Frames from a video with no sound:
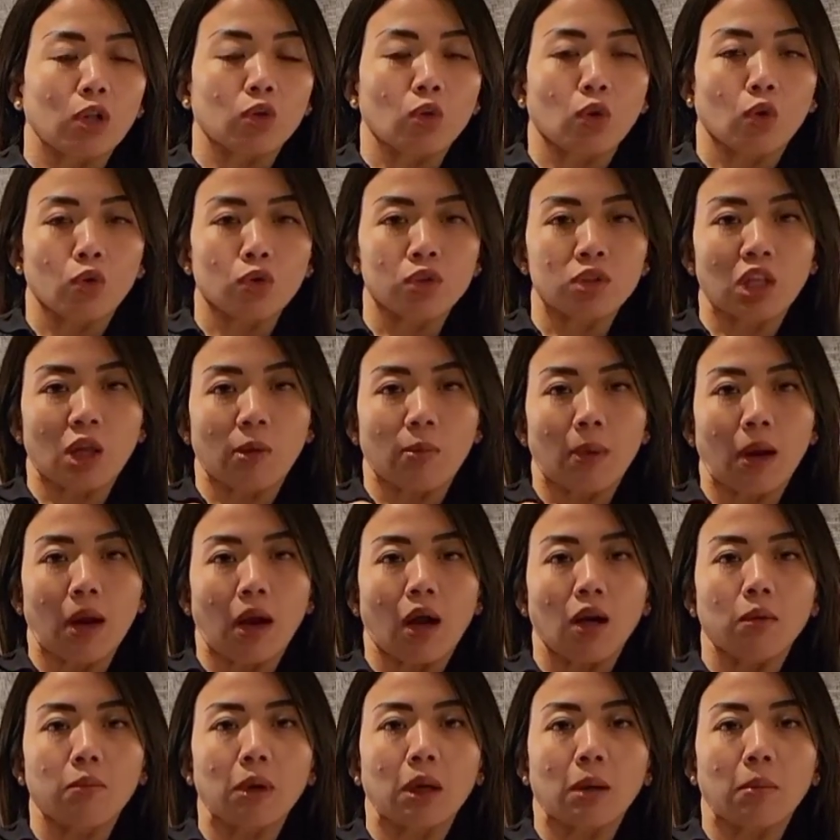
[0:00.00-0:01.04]
tuh aku setiap
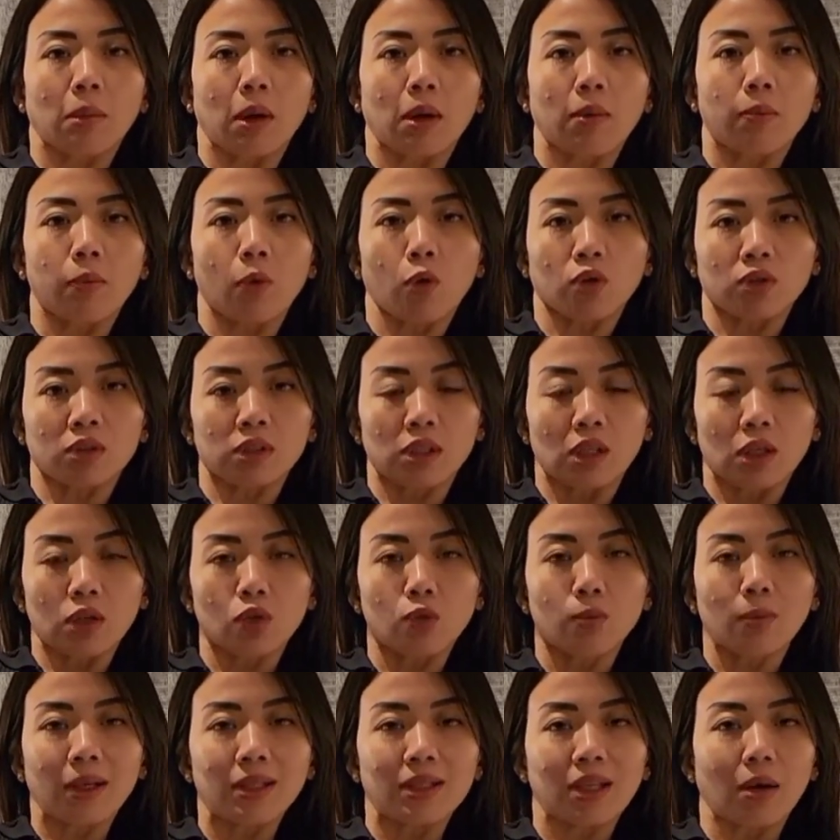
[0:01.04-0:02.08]
makan memang porsinya
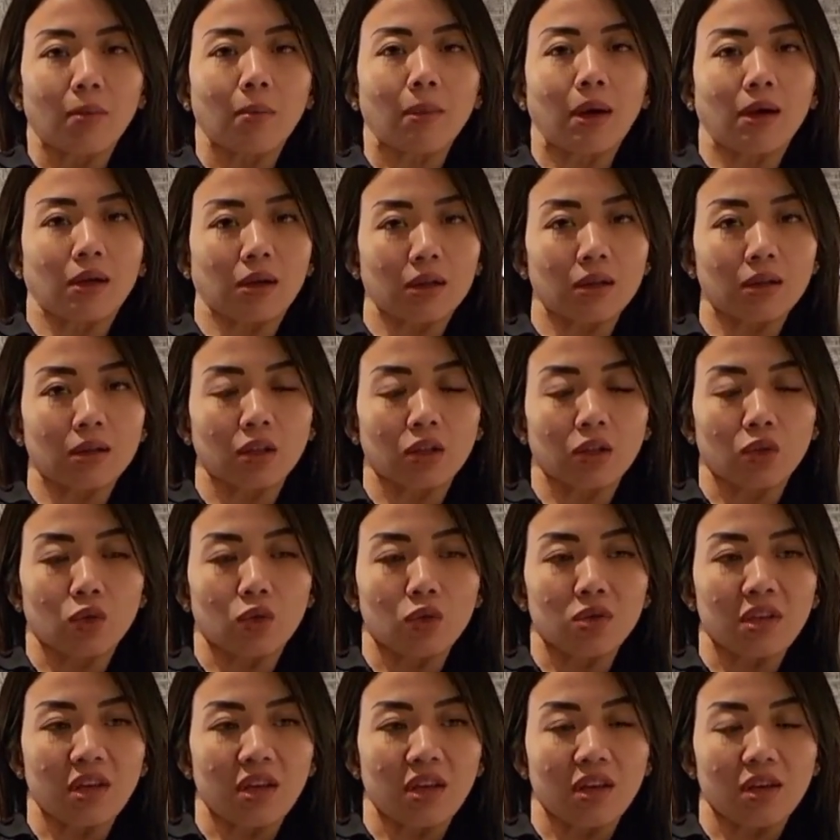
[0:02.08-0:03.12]
tuh banyak banget gitu
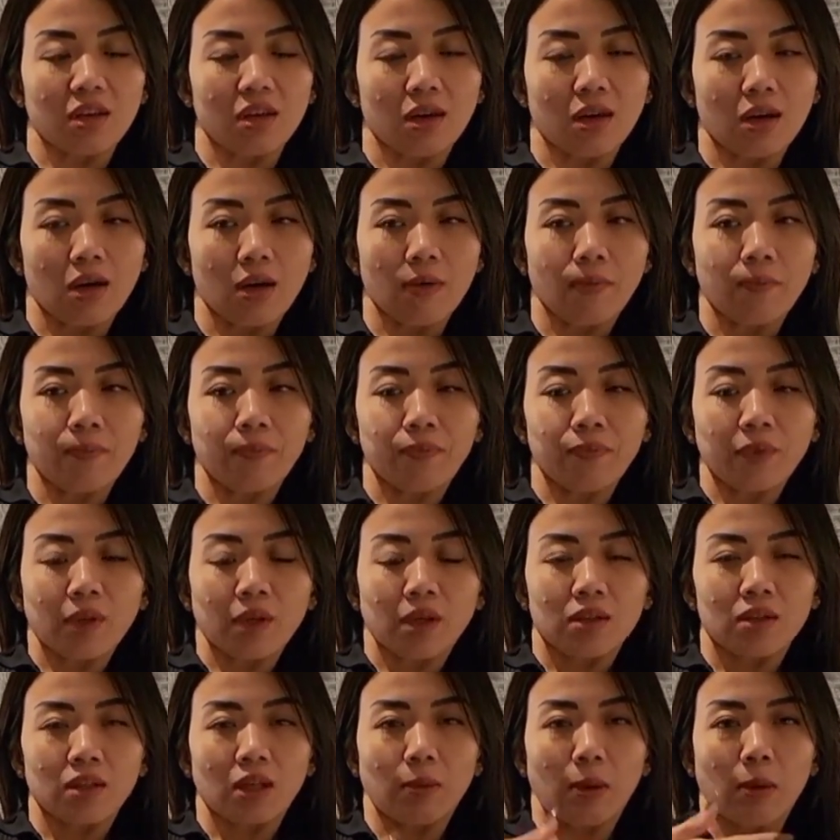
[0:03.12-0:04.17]
Sehingga
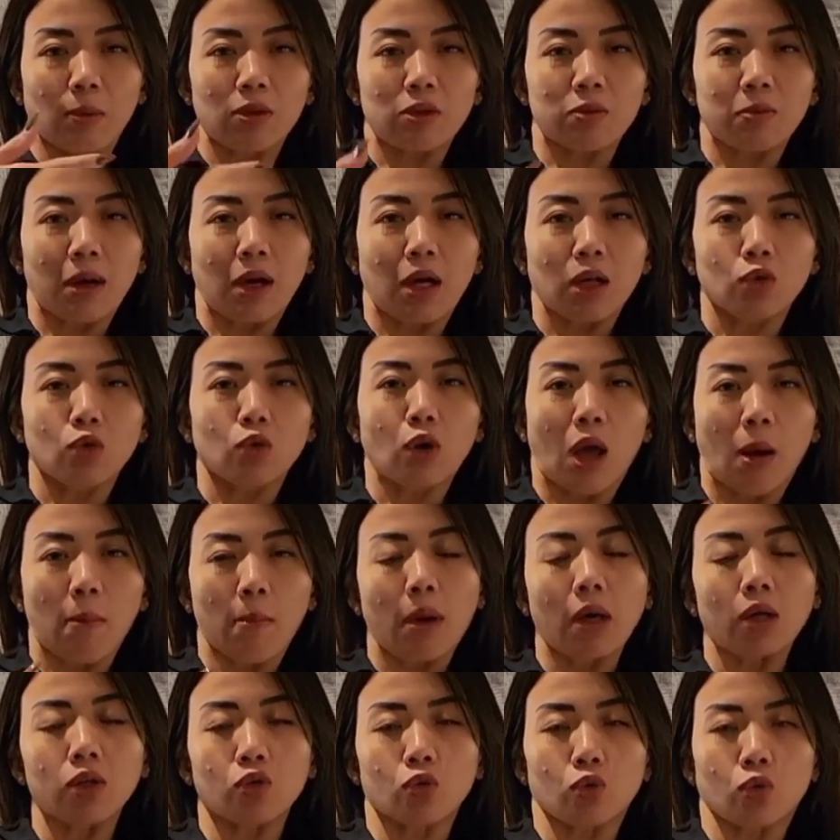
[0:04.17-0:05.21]
setiap habis makan tuh
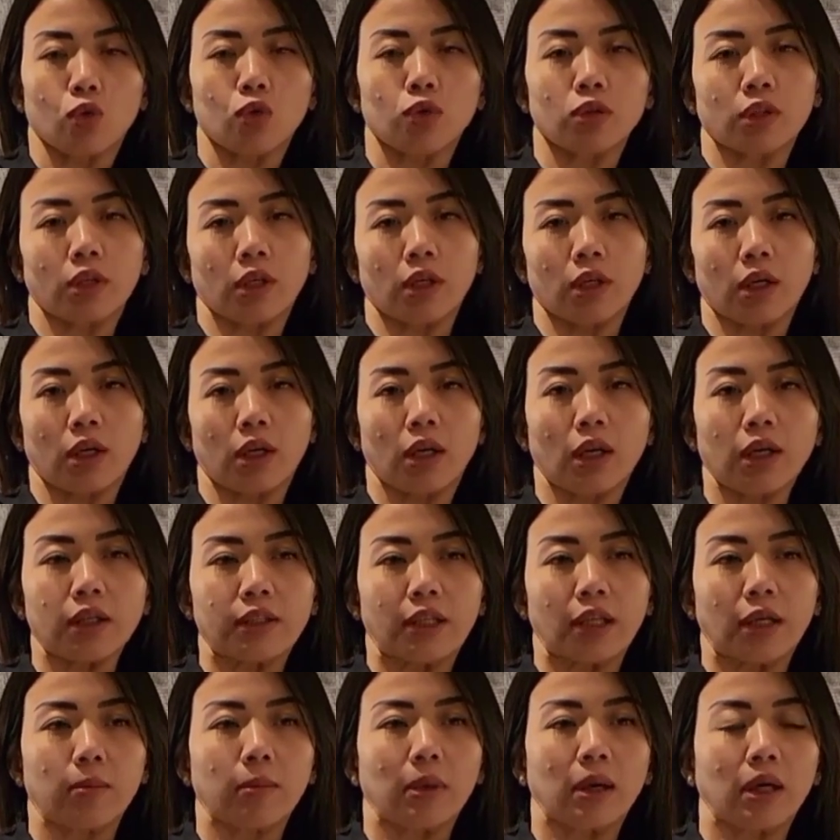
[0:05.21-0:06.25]
lama surutnya karena
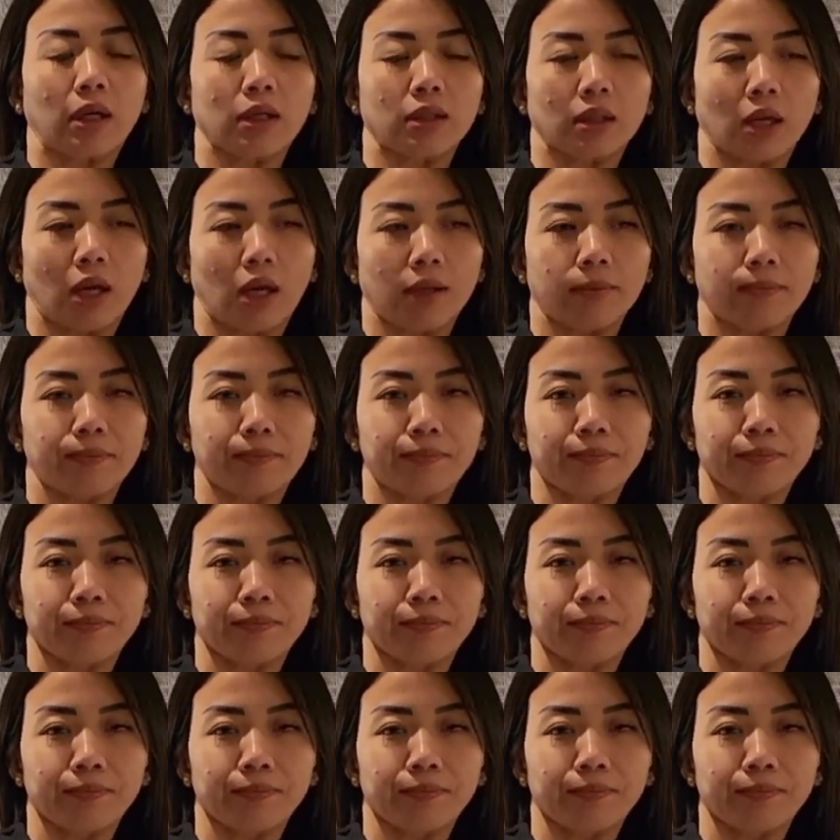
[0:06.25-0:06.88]
kenyang banget kan